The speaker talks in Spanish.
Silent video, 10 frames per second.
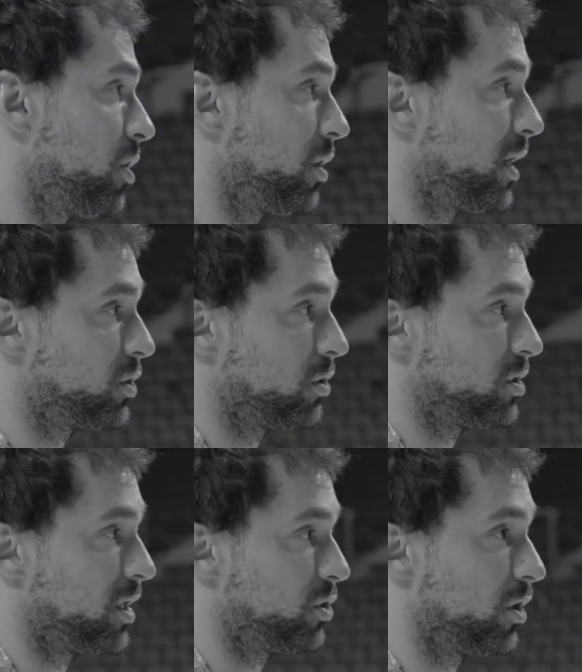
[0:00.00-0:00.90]
creo que eso
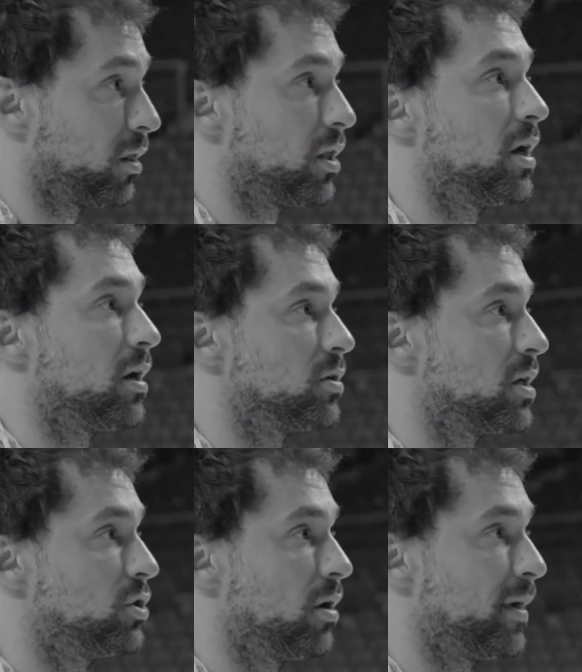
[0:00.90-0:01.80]
nos ha hecho crecer, nos
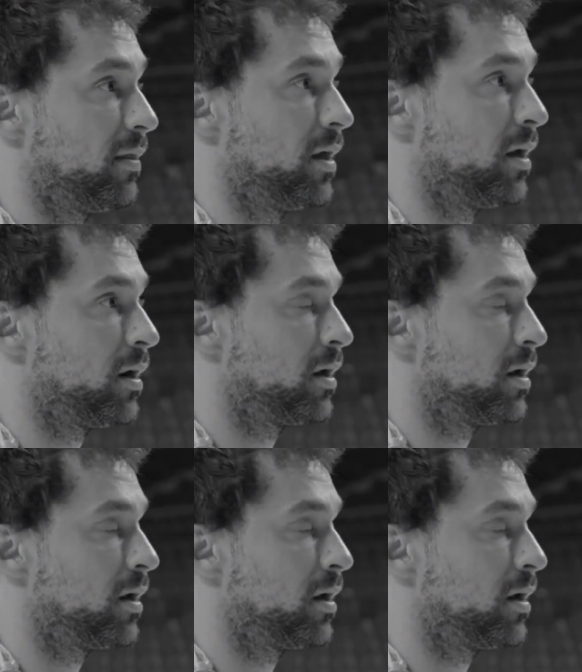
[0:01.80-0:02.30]
ha hecho aprender.